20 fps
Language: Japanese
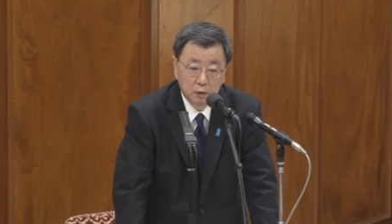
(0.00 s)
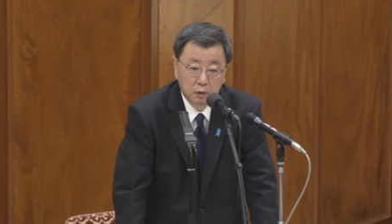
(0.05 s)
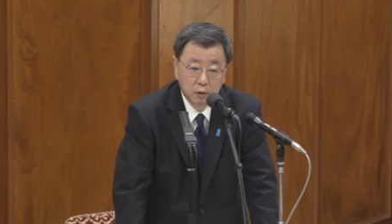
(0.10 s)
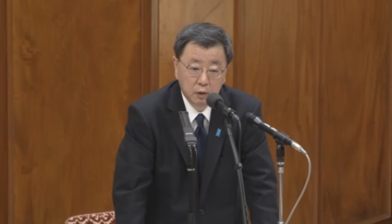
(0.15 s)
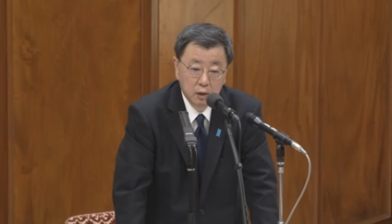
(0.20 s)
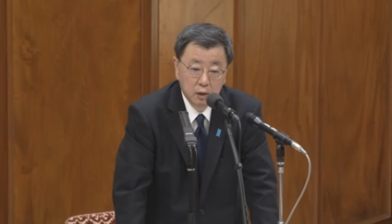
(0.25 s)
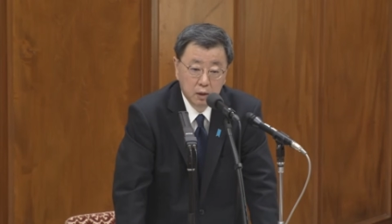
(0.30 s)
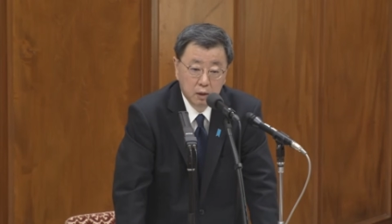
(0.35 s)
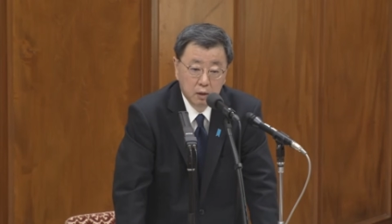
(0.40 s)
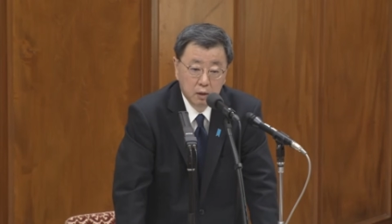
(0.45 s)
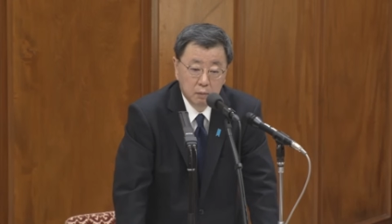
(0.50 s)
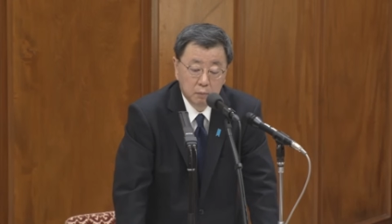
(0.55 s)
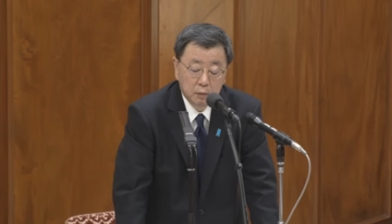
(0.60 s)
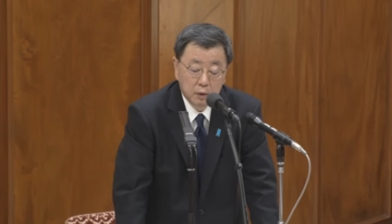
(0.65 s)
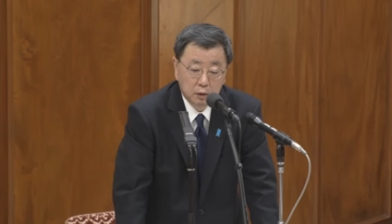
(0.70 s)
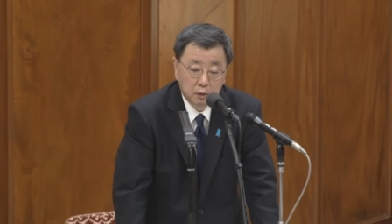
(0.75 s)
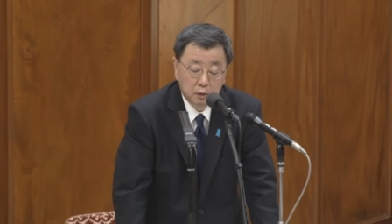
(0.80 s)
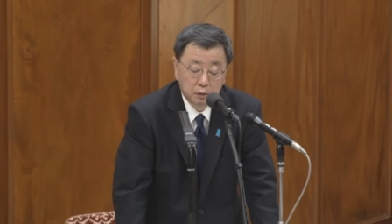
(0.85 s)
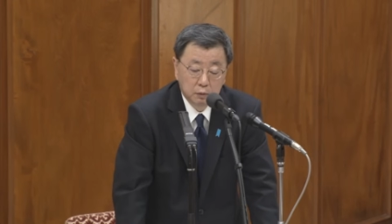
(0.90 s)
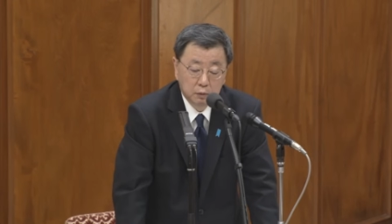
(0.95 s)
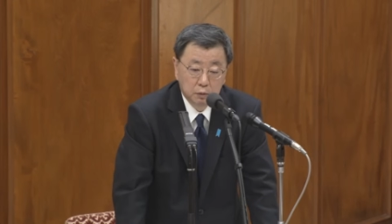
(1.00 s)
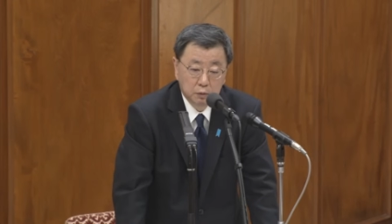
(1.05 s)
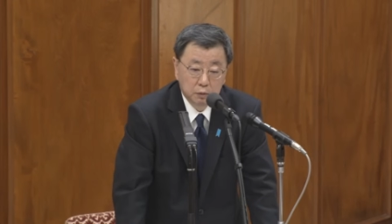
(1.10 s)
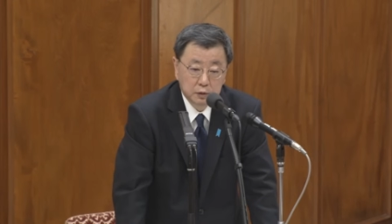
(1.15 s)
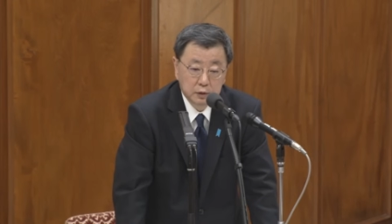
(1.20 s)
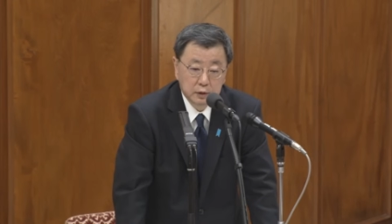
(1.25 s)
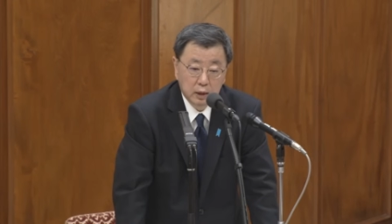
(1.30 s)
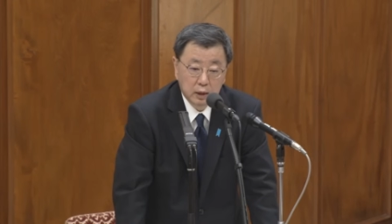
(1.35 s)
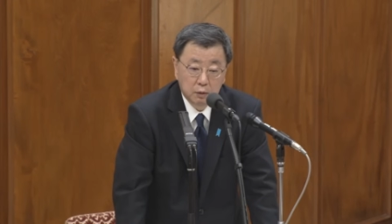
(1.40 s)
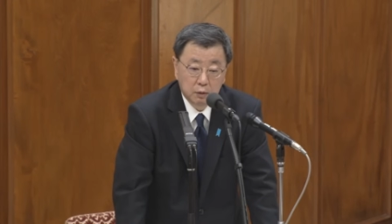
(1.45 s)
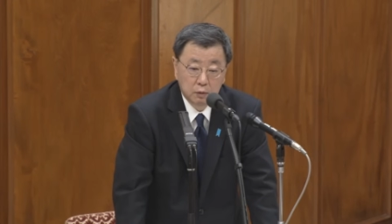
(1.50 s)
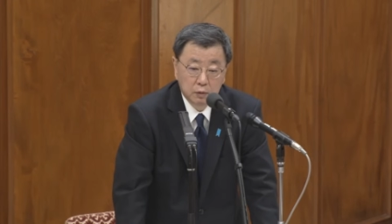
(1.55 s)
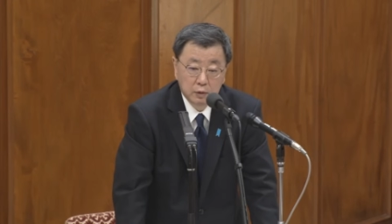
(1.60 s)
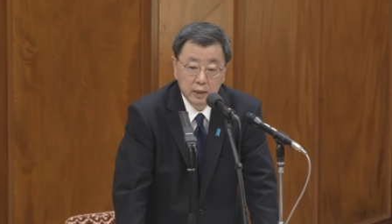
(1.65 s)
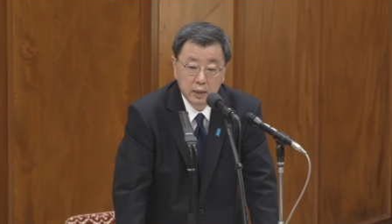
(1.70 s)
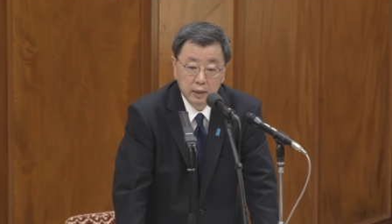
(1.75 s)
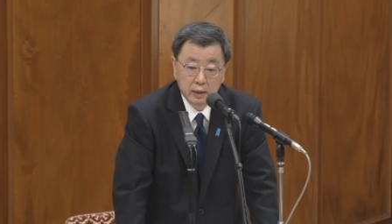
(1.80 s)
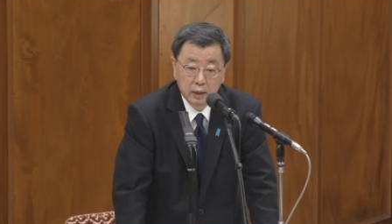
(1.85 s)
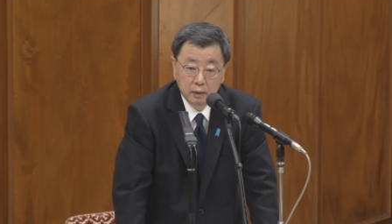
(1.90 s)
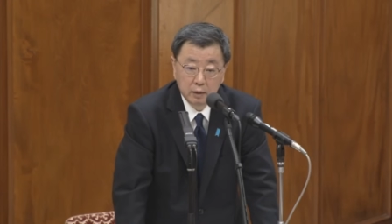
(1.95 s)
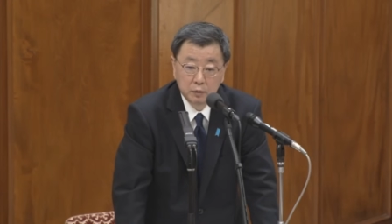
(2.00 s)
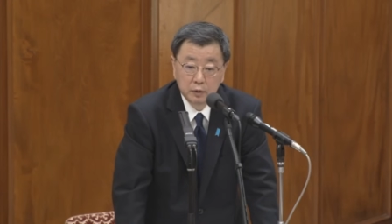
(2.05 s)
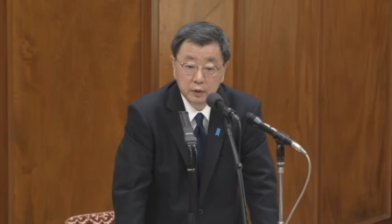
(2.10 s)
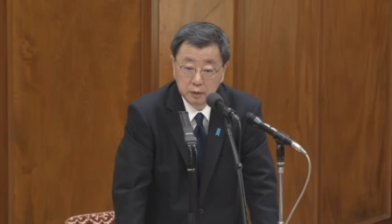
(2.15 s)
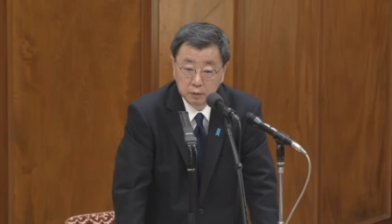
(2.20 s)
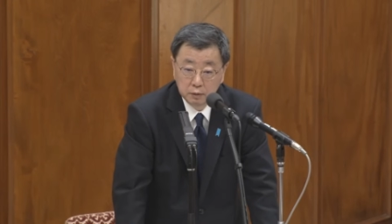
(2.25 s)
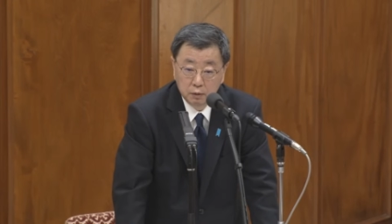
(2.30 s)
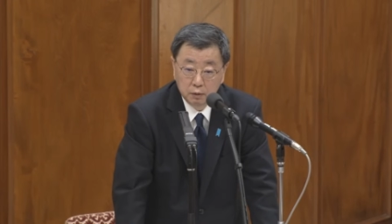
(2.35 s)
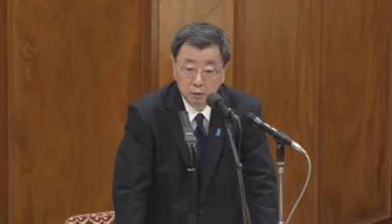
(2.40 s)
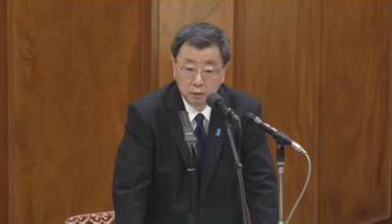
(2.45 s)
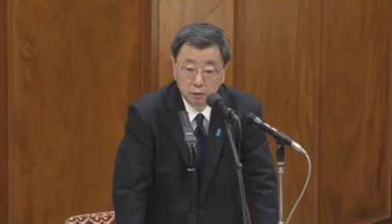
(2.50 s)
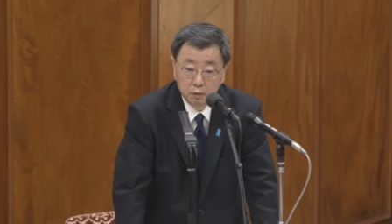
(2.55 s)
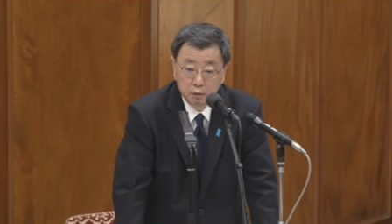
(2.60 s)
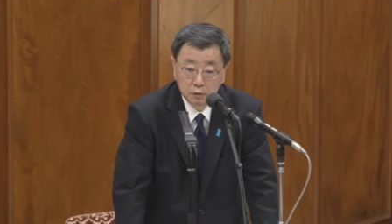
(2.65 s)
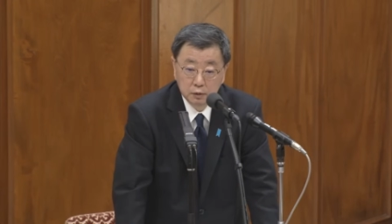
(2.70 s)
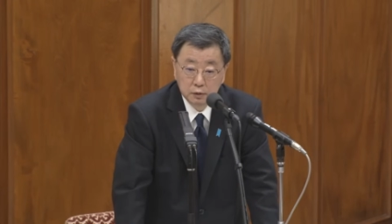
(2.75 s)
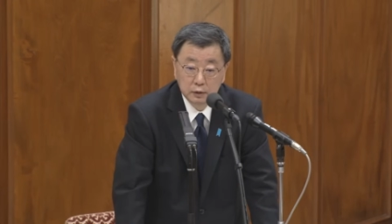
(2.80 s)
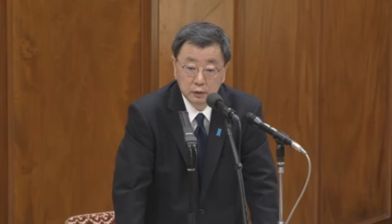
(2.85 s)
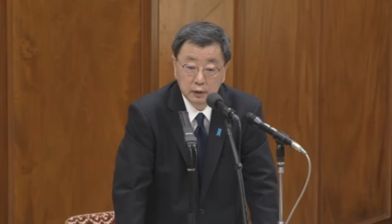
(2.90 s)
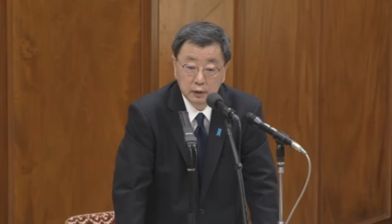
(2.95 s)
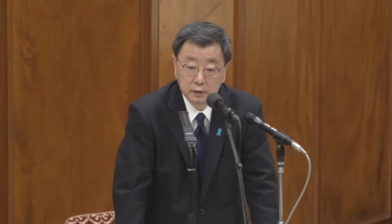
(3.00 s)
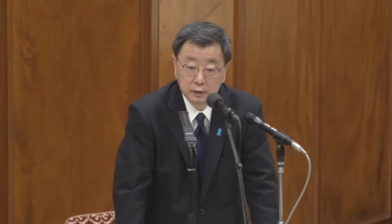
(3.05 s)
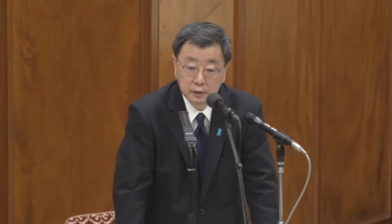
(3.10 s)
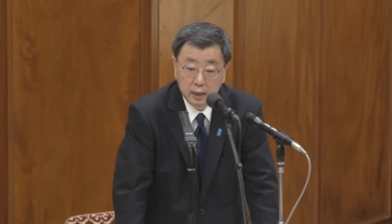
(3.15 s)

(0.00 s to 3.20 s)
にあったのかというのは記憶は定かでありませんけれども、